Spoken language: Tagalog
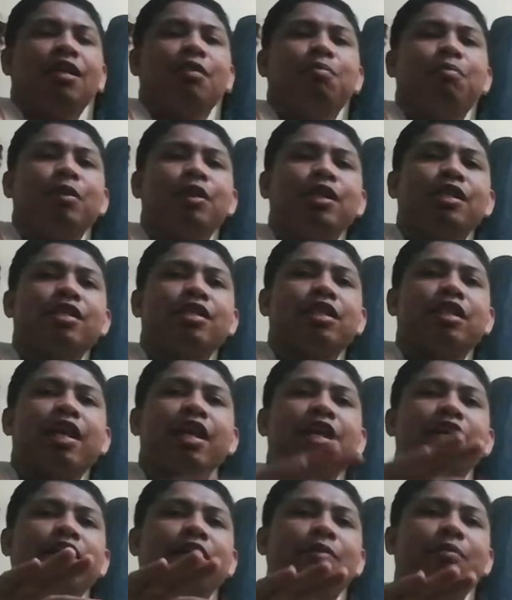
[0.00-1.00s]
please
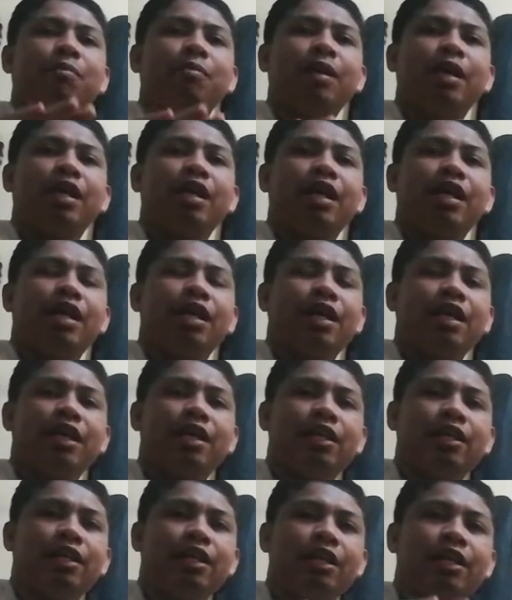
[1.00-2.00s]
like my
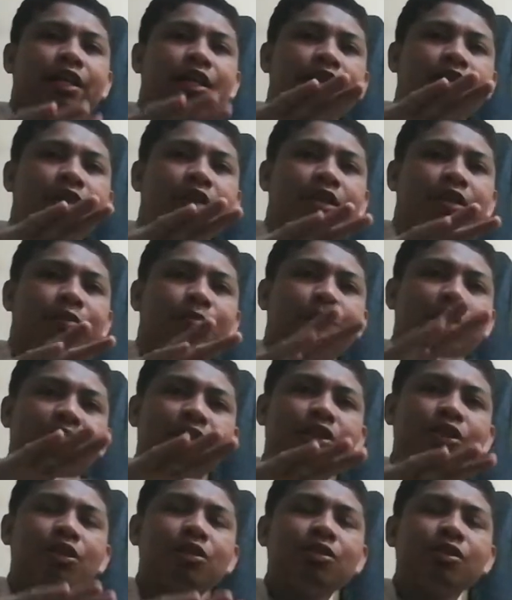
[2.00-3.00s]

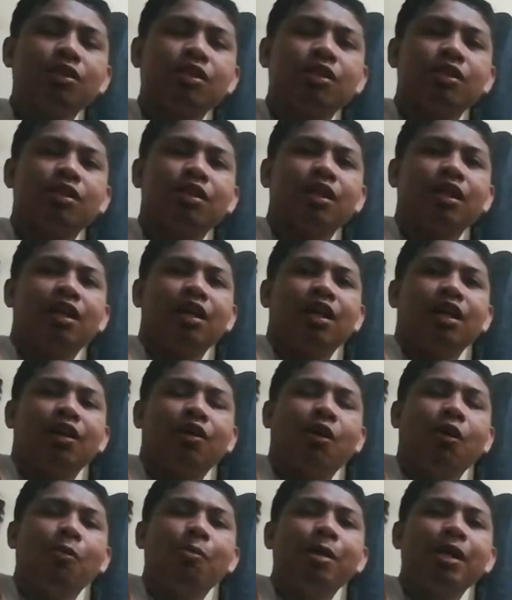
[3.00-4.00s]
videos,
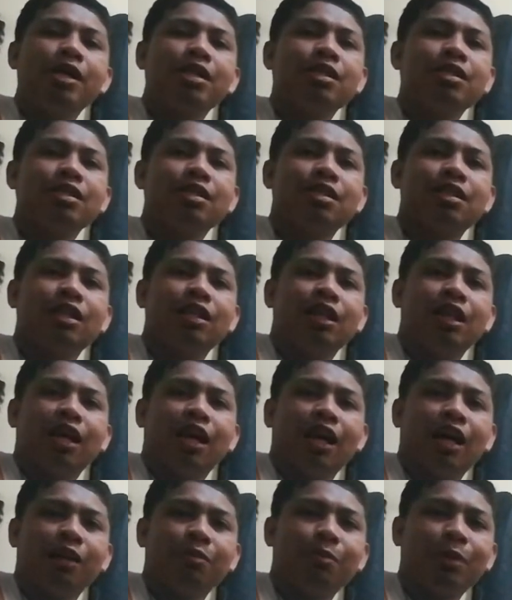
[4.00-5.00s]
comments,
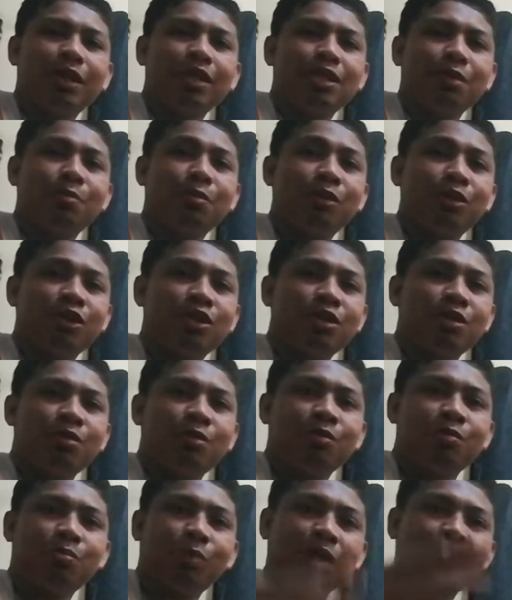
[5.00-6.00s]
and
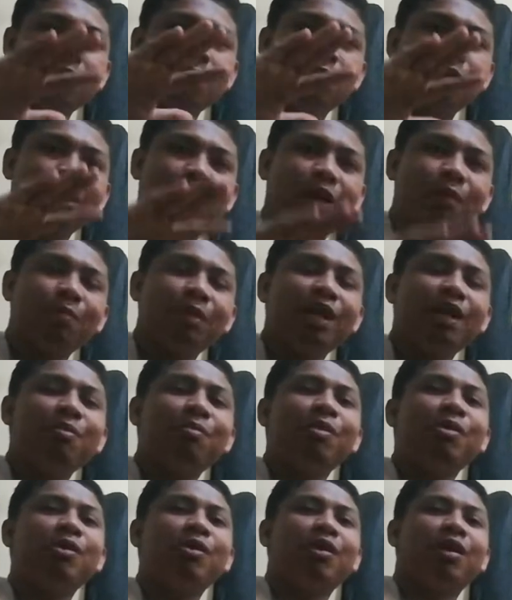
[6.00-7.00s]
paki-subscribe na lang
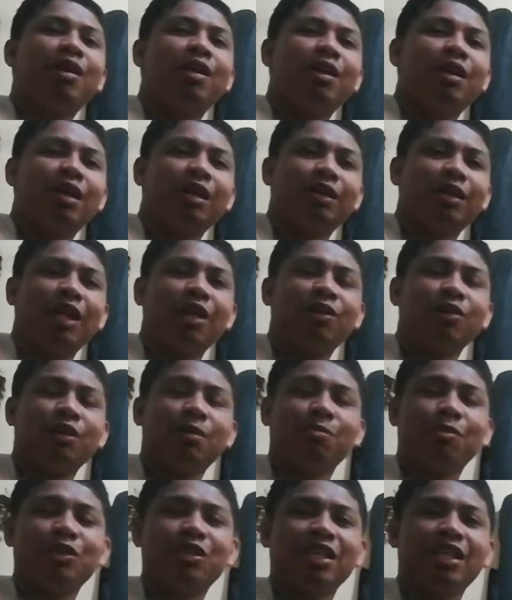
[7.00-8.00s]
po lalo na
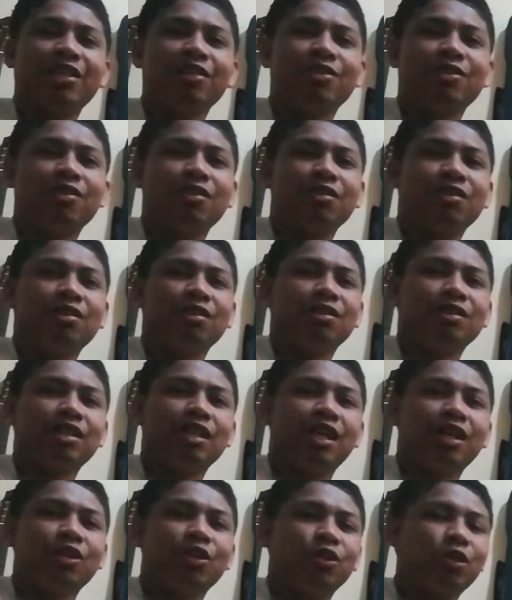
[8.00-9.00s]
po sa yung
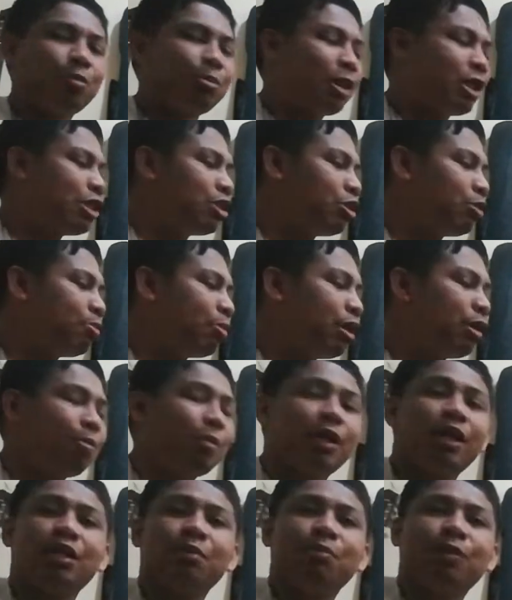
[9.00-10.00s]
sa notification bell
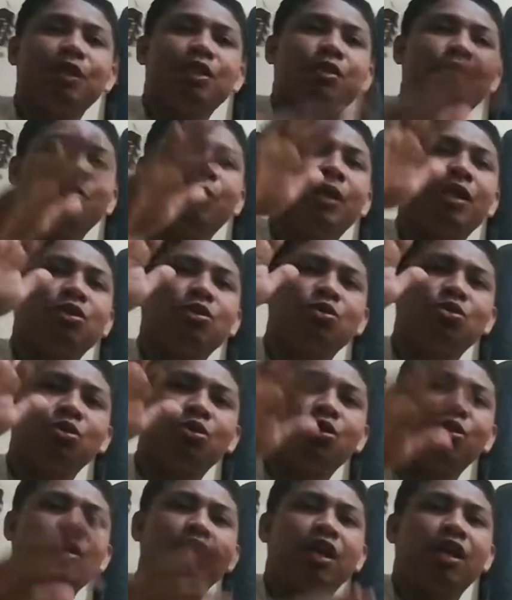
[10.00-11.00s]
para pa sa mga
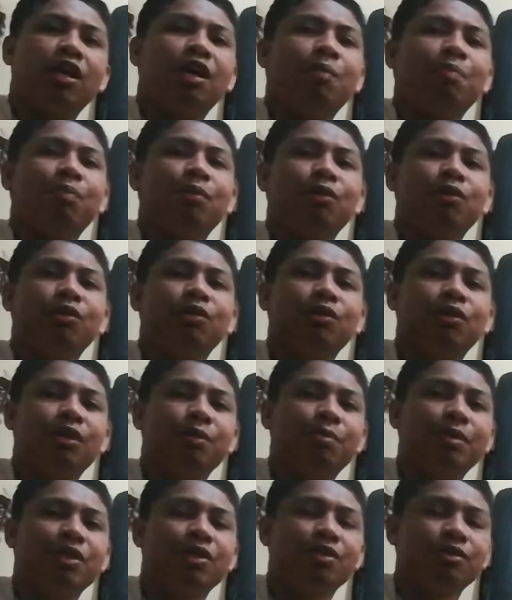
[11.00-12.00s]
susunod na upload ko na
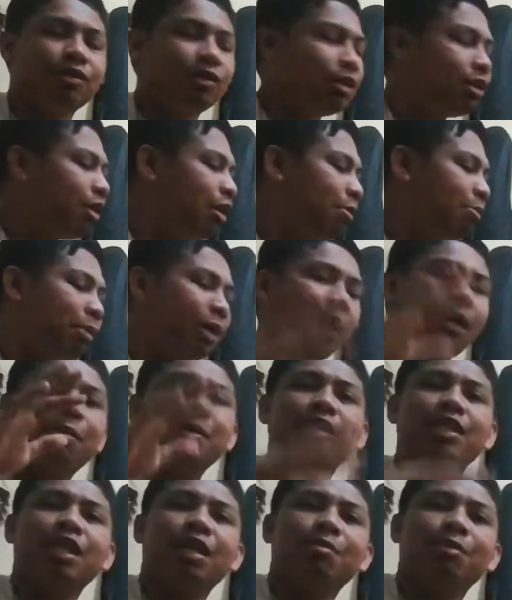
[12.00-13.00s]
video.
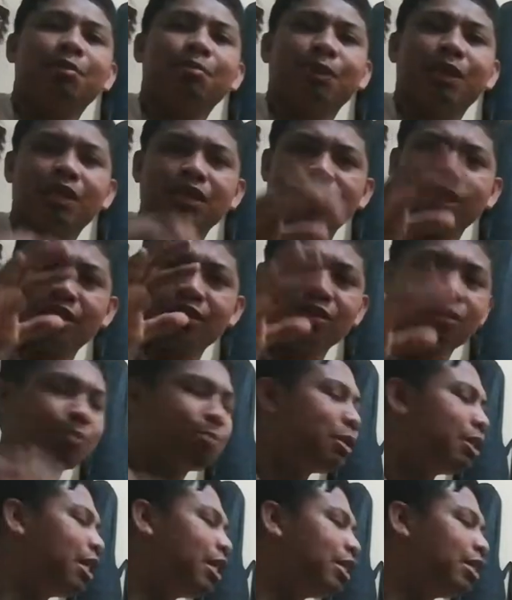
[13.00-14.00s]
Maraming salamat para sa inyo.
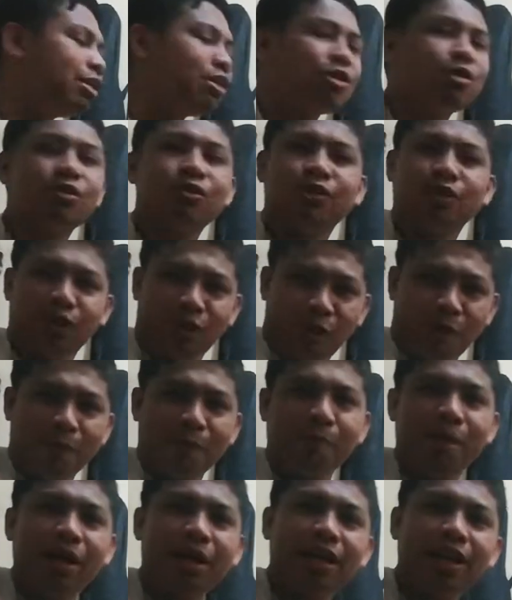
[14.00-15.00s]
Bisayan song
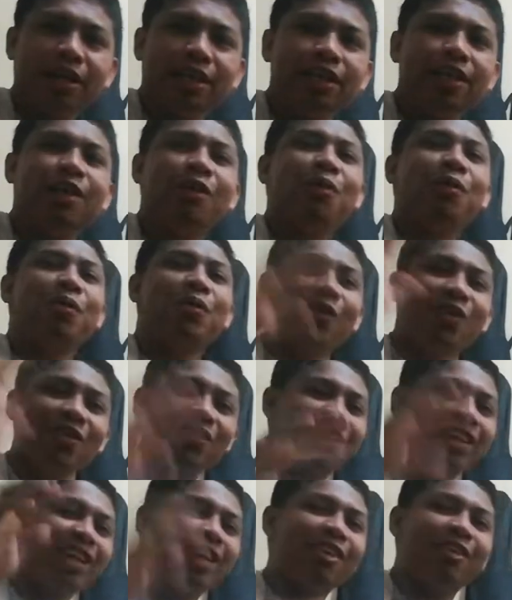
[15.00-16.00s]
manggang hilaw.
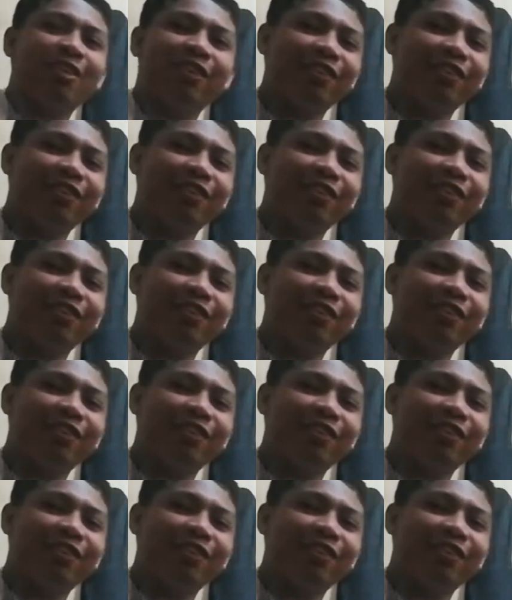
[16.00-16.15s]
Okay,